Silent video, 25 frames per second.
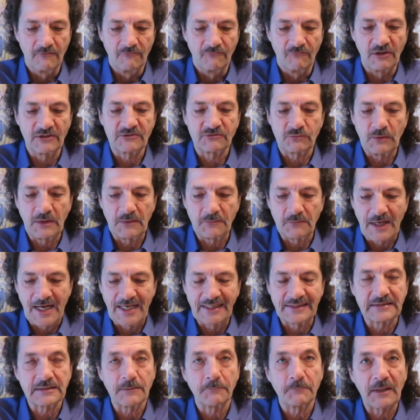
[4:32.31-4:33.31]
Was wir
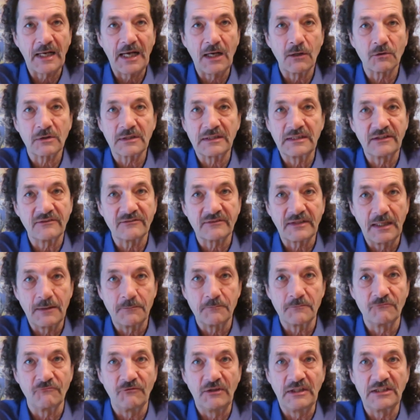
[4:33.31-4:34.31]
weiter brauchen, ist
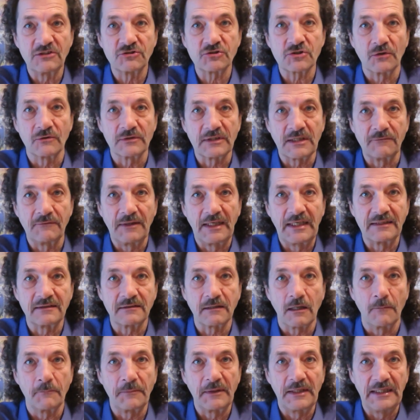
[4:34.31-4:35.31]
eben, wie ich schon
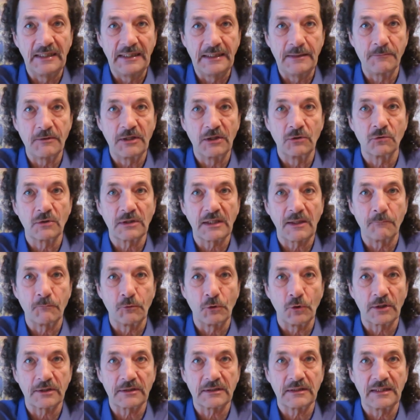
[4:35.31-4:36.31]
erwähnt habe, Liebe und
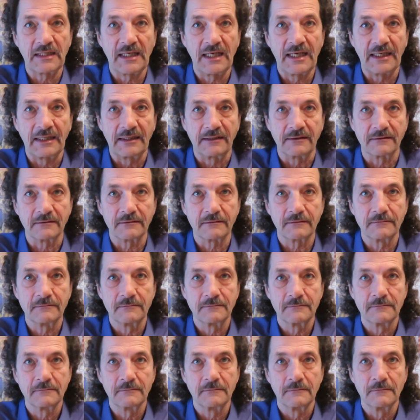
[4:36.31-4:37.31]
Geborgenheit.
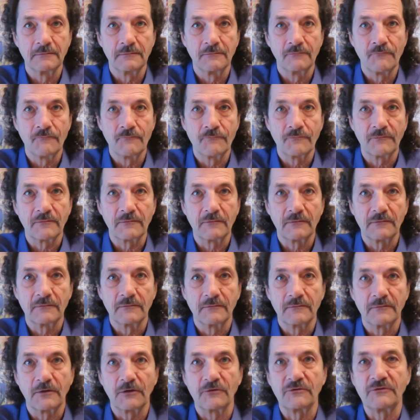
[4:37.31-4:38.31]

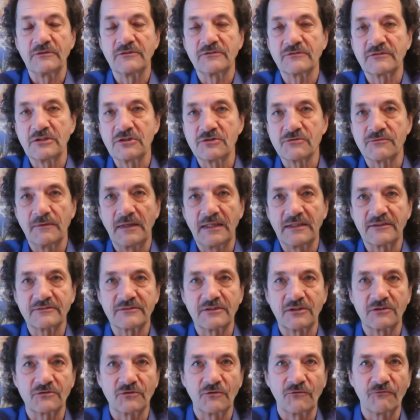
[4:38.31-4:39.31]
Das ist die
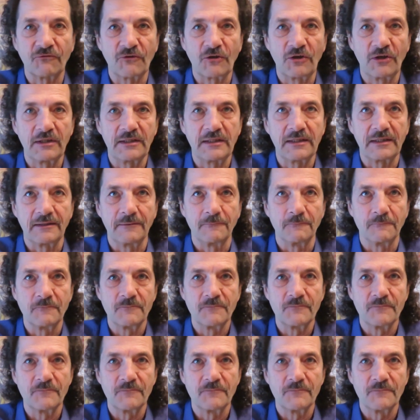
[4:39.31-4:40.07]
Schwester zur Freude.